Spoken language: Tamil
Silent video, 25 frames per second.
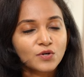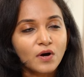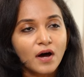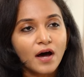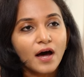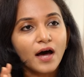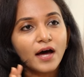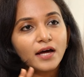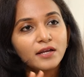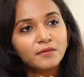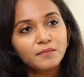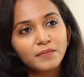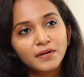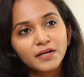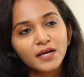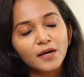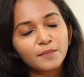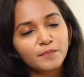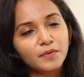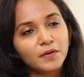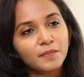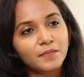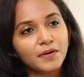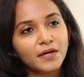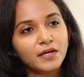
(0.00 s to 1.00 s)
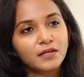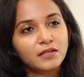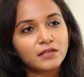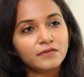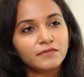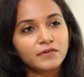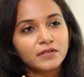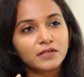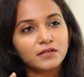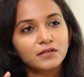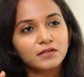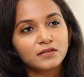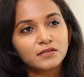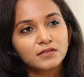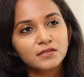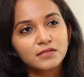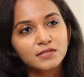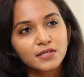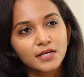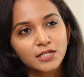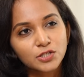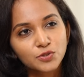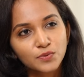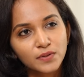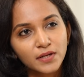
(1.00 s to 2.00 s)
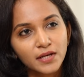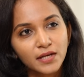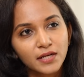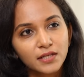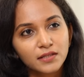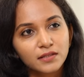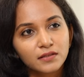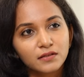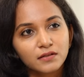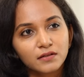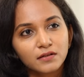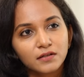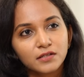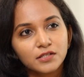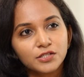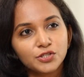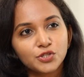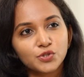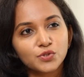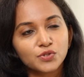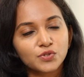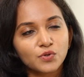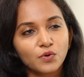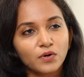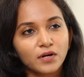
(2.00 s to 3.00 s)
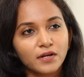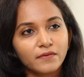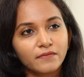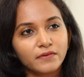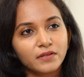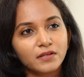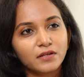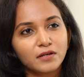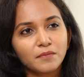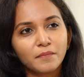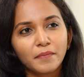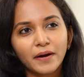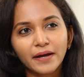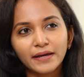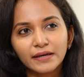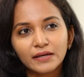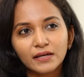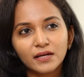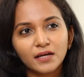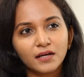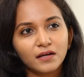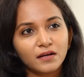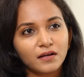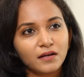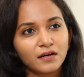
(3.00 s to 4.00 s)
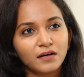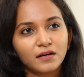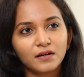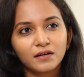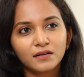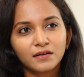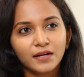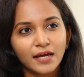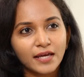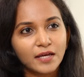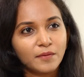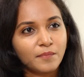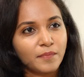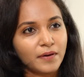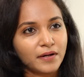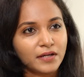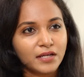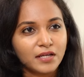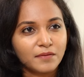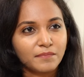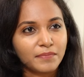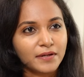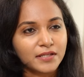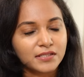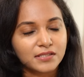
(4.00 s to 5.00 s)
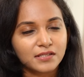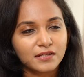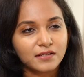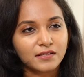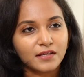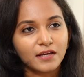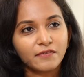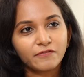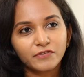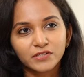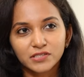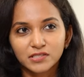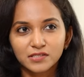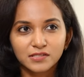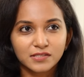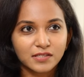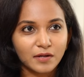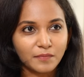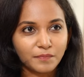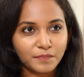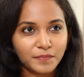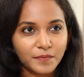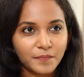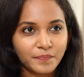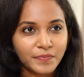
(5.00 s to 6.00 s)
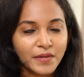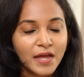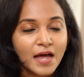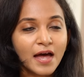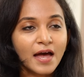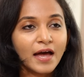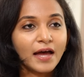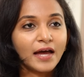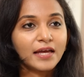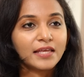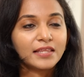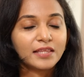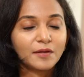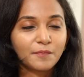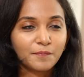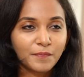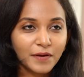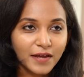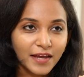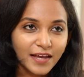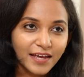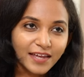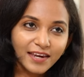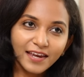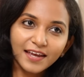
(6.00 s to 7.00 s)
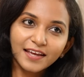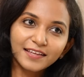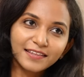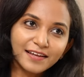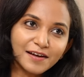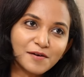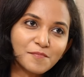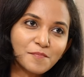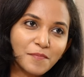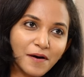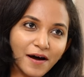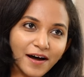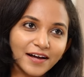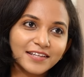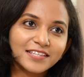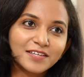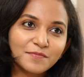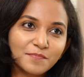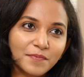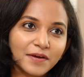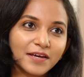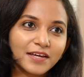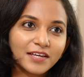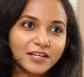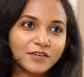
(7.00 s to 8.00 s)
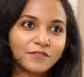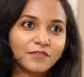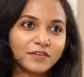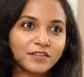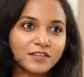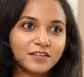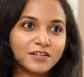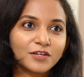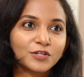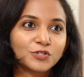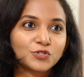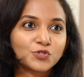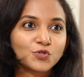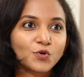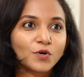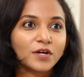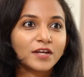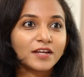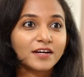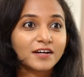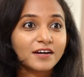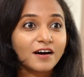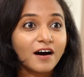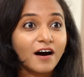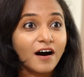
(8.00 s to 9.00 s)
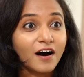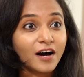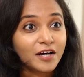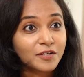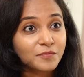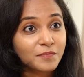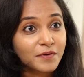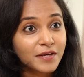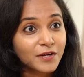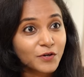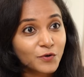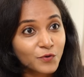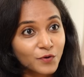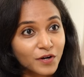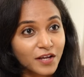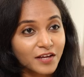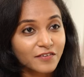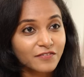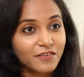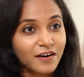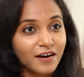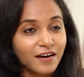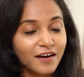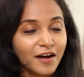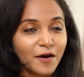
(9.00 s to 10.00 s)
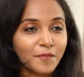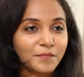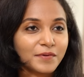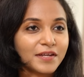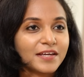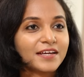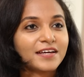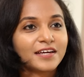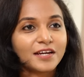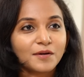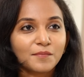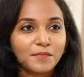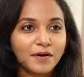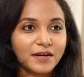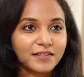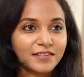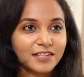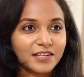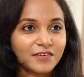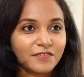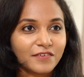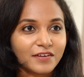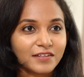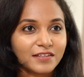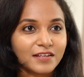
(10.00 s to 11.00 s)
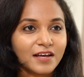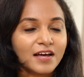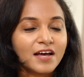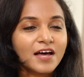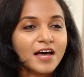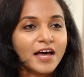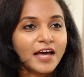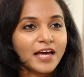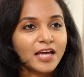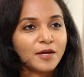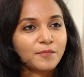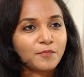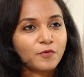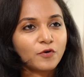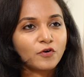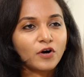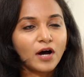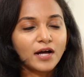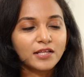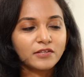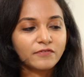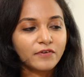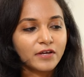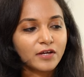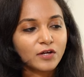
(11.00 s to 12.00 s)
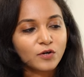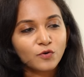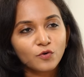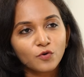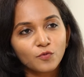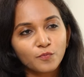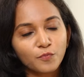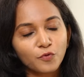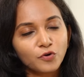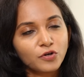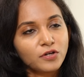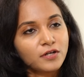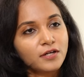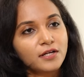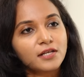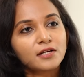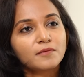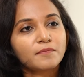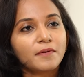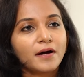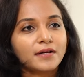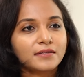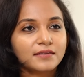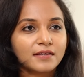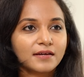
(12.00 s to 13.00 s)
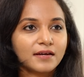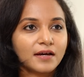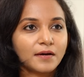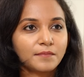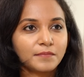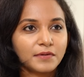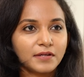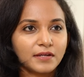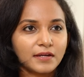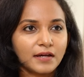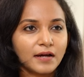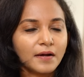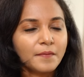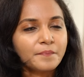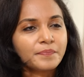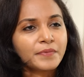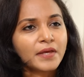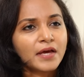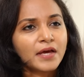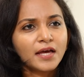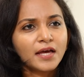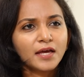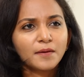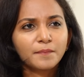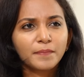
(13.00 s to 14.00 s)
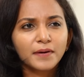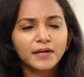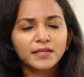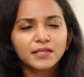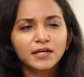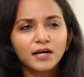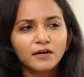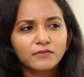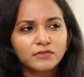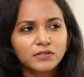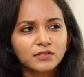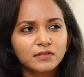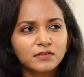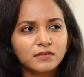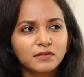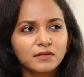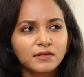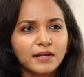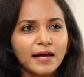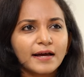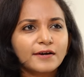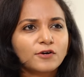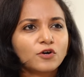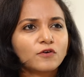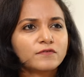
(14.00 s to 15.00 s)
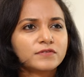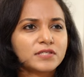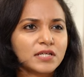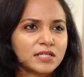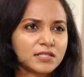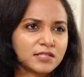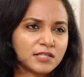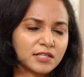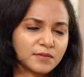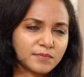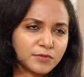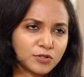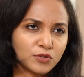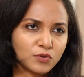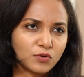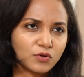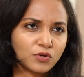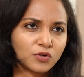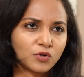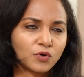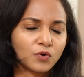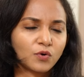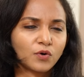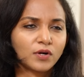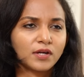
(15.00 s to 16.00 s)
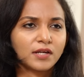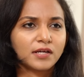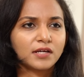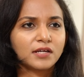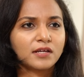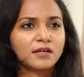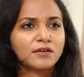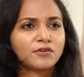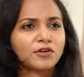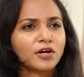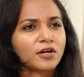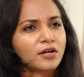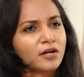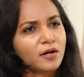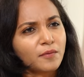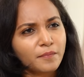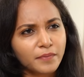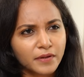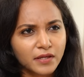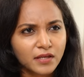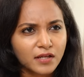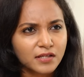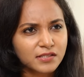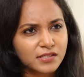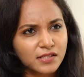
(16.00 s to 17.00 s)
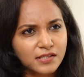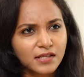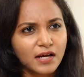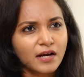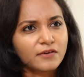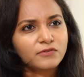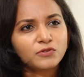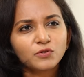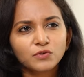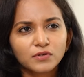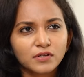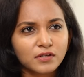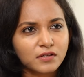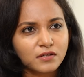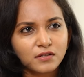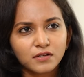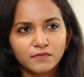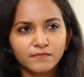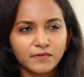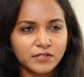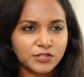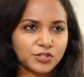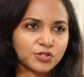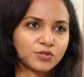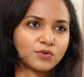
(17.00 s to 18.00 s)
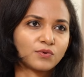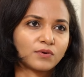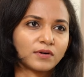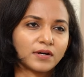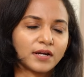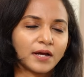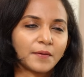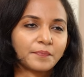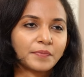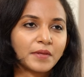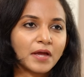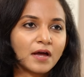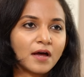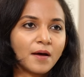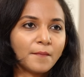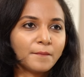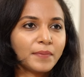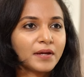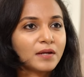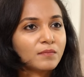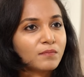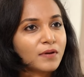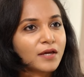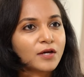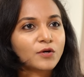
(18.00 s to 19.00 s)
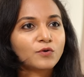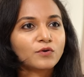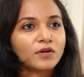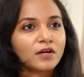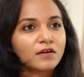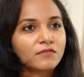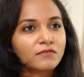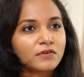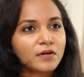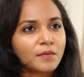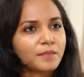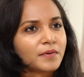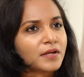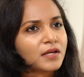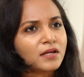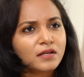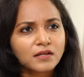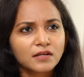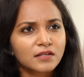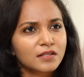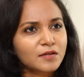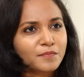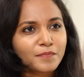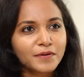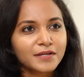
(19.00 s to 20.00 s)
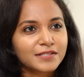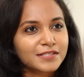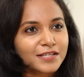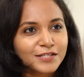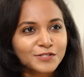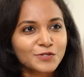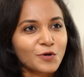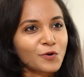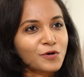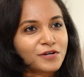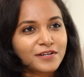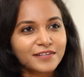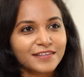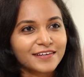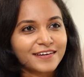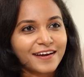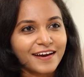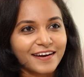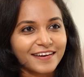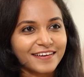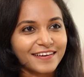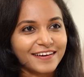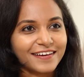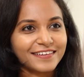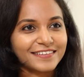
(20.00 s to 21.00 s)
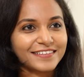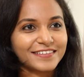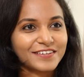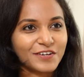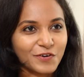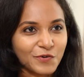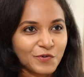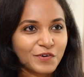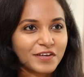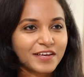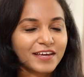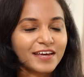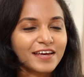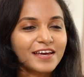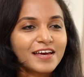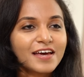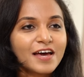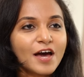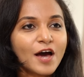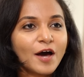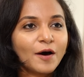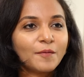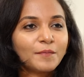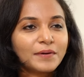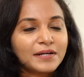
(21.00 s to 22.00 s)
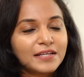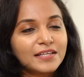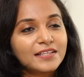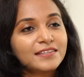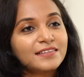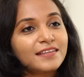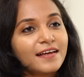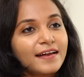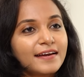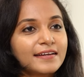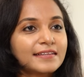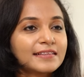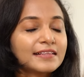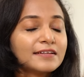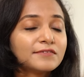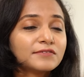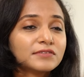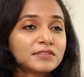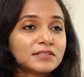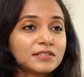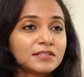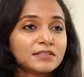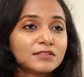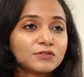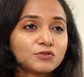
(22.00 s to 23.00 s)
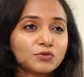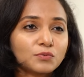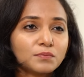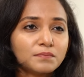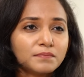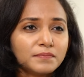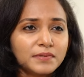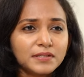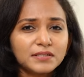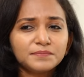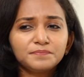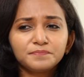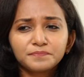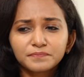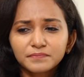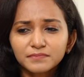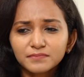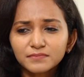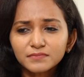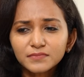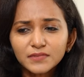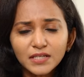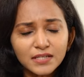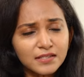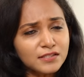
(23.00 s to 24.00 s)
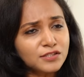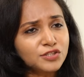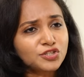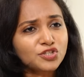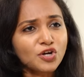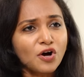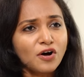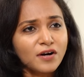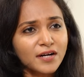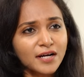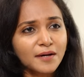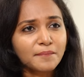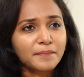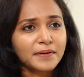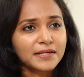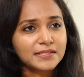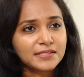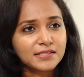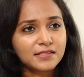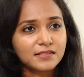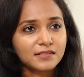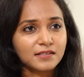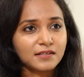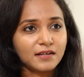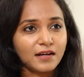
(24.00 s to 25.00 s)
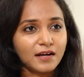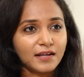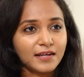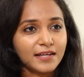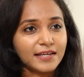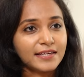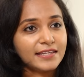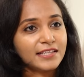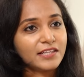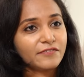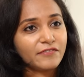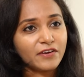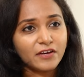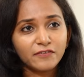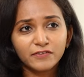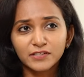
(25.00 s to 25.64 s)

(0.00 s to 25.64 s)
ஸோ ஆண்மை எப்பயுமே இந்த வந்துட்டு இந்த செக்ஷுவல் ஹெல்த் இஷ்யூஸோட வந்துட்டு பயங்கர டை பண்ணி பேசுறதே ஃபர்ஸ்ட் தப்பு இந்த பேரே தான் பாதி பேருக்கு வந்துட்டு அச்சோ எனக்கு ஆண்மை குறைவா அப்படிங்கிற மாதிரி வருது இப்போ அதுவே பொண்ணுங்களுக்கு பாத்தீங்க அப்படின்னா இப்போ ஏதாவது லேக் ஆஃப் செக்ஸ் லிபிடோ இருக்கோ இல்லை இரெகுலர் பீரியட்ஸ் ஏதாவது ஒன்று இருக்குன்னு வச்சுக்கோங்களேன் பெண்மை குறைவு அப்படிங்கிறது பெருசா சொல்றது கிடையாது ஓகே பட் இந்த இடத்துல வந்துட்டு இது ரொம்ப ஸ்ட்ராங்காக பேசுறதுனால இதுவே